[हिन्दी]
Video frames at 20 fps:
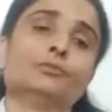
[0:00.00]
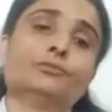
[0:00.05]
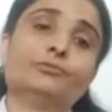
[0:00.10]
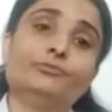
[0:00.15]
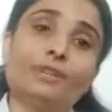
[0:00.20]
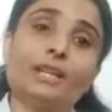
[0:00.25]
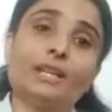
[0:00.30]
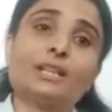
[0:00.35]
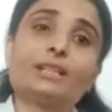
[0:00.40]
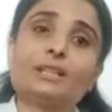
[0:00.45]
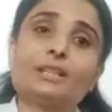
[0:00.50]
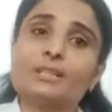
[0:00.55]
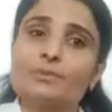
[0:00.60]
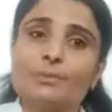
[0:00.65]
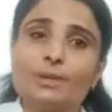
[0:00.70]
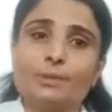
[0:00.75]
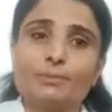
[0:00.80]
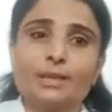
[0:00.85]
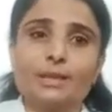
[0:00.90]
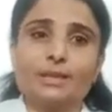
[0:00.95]
वीकनेस
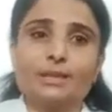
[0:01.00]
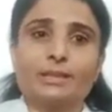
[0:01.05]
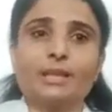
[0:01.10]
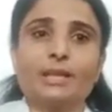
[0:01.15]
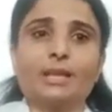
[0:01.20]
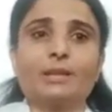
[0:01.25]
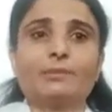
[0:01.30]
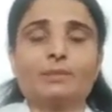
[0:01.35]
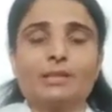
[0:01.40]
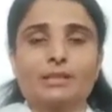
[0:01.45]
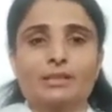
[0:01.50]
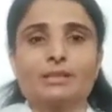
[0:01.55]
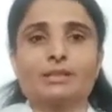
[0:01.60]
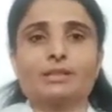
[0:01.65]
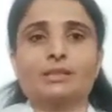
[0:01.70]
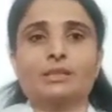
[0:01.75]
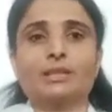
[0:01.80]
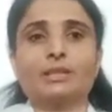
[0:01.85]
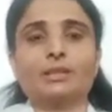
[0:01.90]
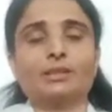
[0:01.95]
भी बढ़ती है मसल्स
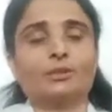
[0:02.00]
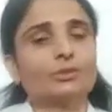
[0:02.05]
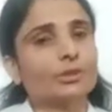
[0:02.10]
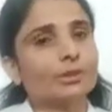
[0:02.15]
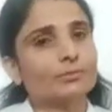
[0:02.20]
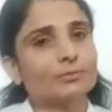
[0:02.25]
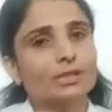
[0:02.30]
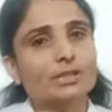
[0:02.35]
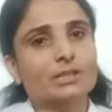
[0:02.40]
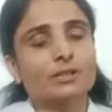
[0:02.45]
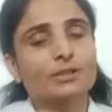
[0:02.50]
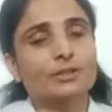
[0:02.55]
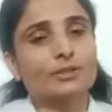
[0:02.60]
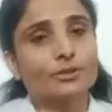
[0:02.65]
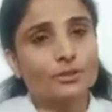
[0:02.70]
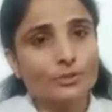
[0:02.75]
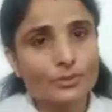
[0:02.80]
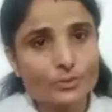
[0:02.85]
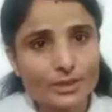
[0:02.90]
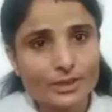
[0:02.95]
की क्योंकि मसल्स
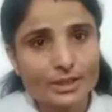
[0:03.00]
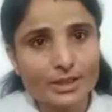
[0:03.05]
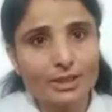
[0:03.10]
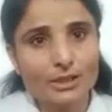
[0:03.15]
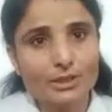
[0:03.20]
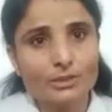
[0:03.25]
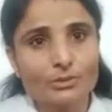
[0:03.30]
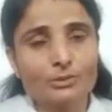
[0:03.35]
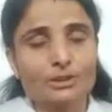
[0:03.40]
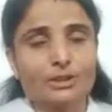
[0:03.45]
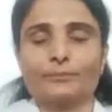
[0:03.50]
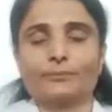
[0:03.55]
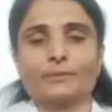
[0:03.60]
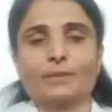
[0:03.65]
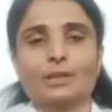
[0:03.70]
यूज़ नहीं होती